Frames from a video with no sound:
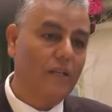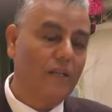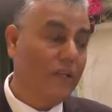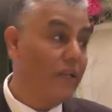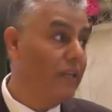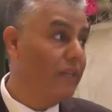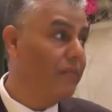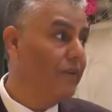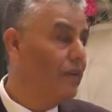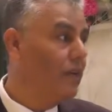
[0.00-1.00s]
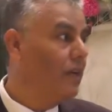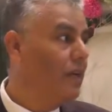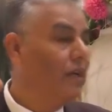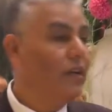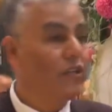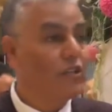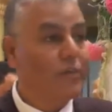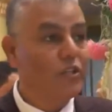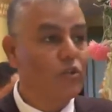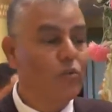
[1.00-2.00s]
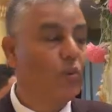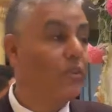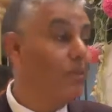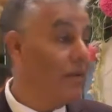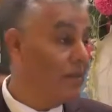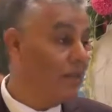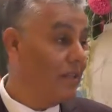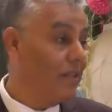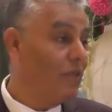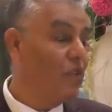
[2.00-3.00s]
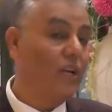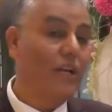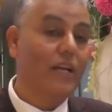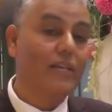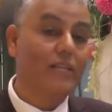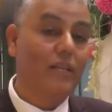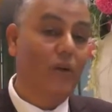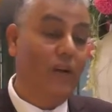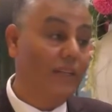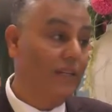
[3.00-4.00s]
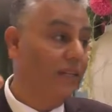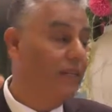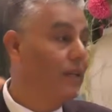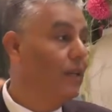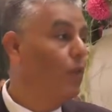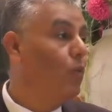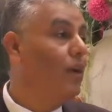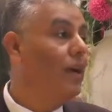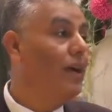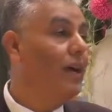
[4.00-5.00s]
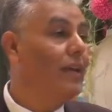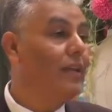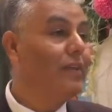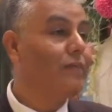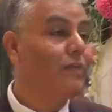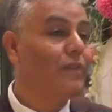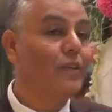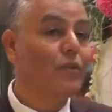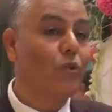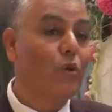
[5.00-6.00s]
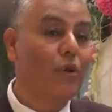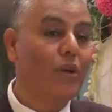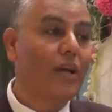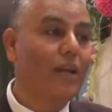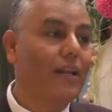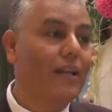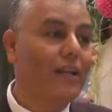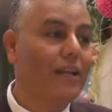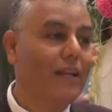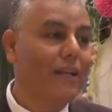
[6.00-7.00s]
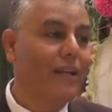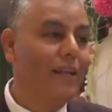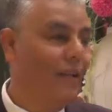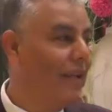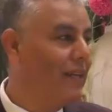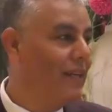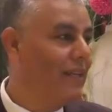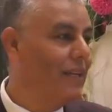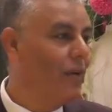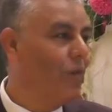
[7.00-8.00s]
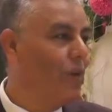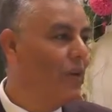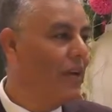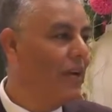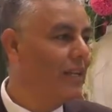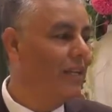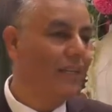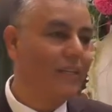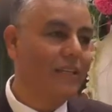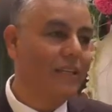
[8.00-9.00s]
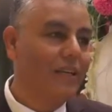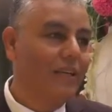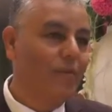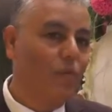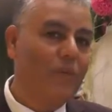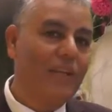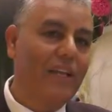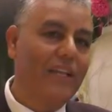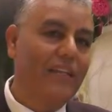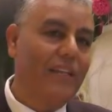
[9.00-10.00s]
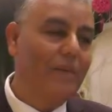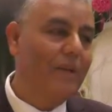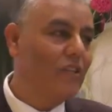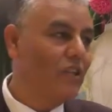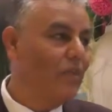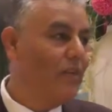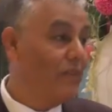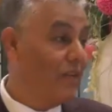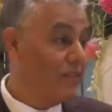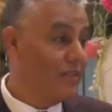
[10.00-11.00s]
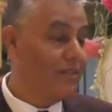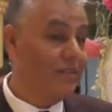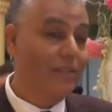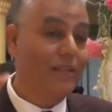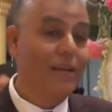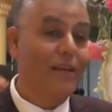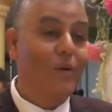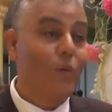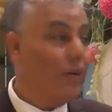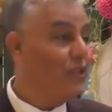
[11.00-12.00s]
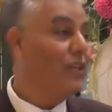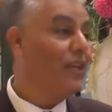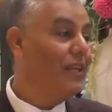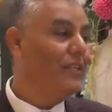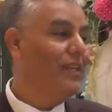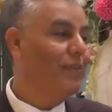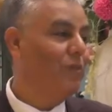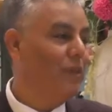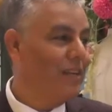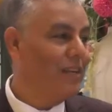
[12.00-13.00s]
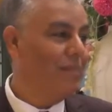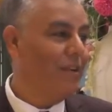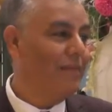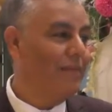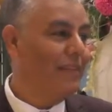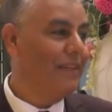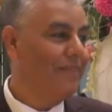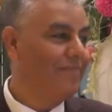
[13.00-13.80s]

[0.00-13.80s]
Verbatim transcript: التكليف احنا جامعه جنوب الوادي بادرت بانشاء هذه الوحده وحاليا في دور الاعلان عن الاولويات التي ممكن ان تدعمها الجامعه في هذا الصدد واحنا شغالين الحمد لله رب العالمين